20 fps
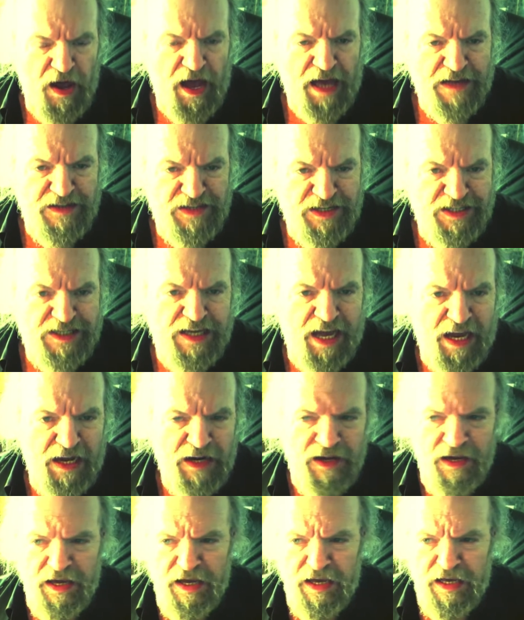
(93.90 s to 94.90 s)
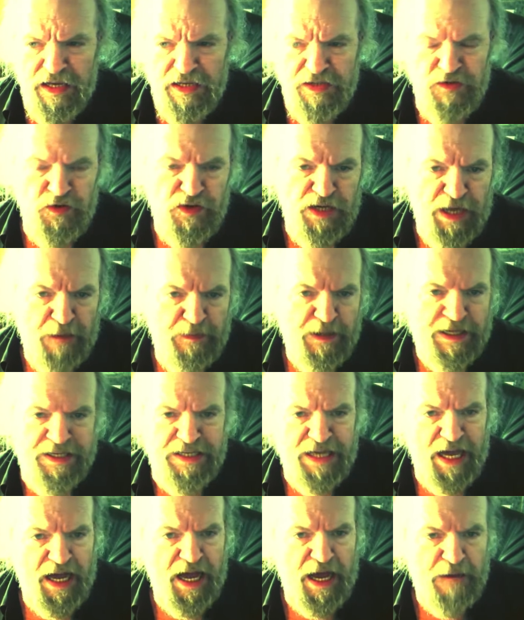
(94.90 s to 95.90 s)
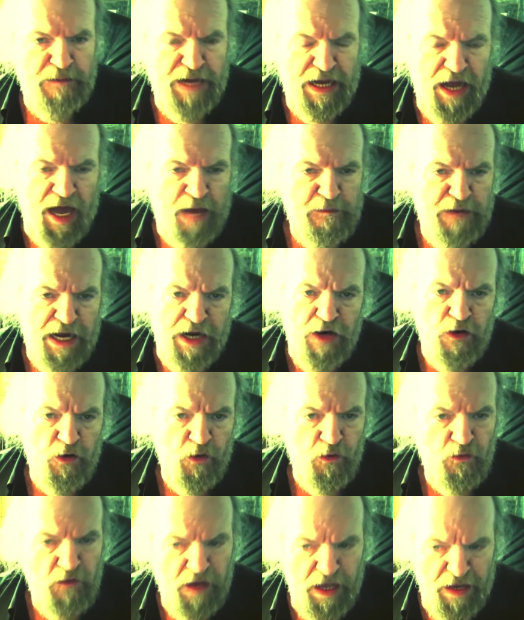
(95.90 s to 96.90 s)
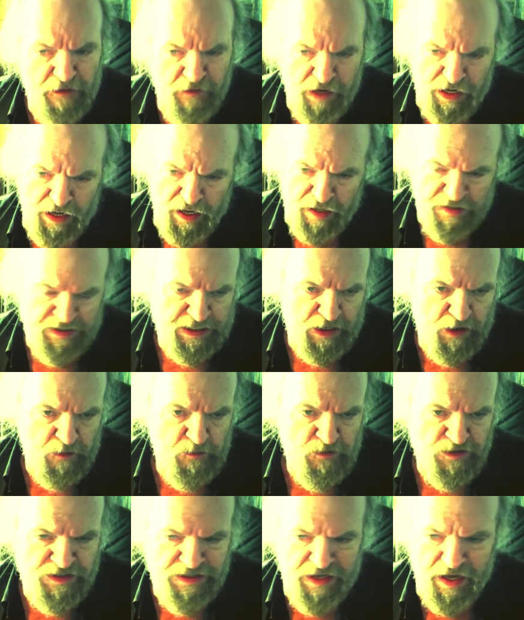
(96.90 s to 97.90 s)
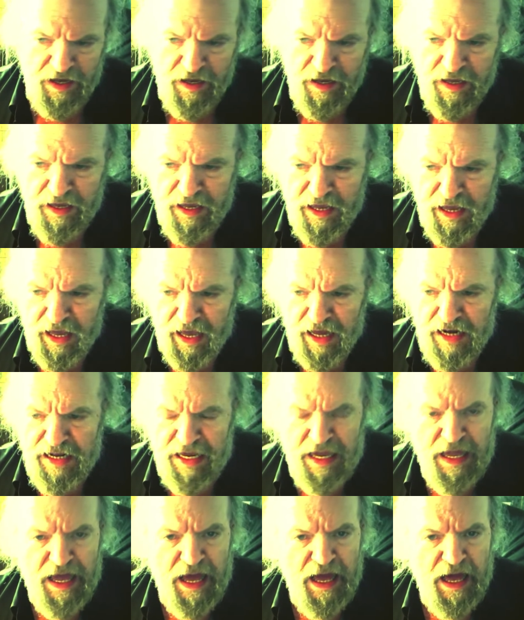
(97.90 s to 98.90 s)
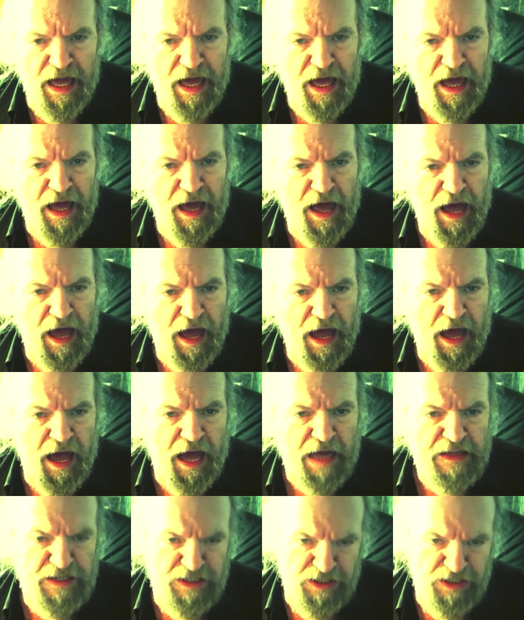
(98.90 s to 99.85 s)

à César ce qui appartient à, Macron. Et voilà, c'est comme ça. Allez, à, à